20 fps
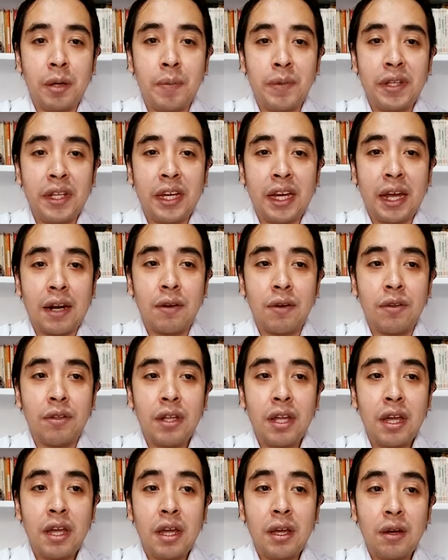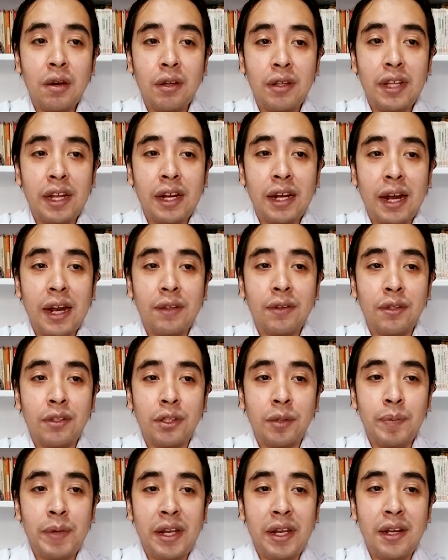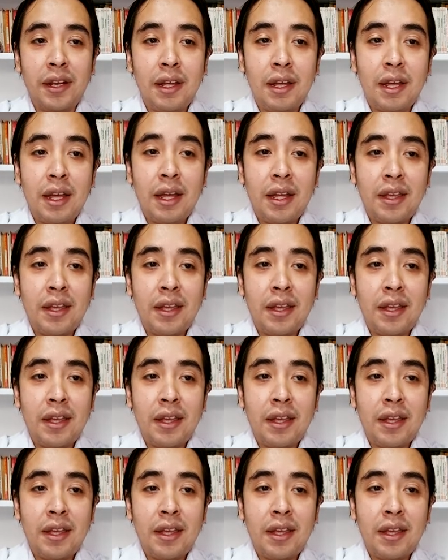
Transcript: comunicarnos con el GARD 8000.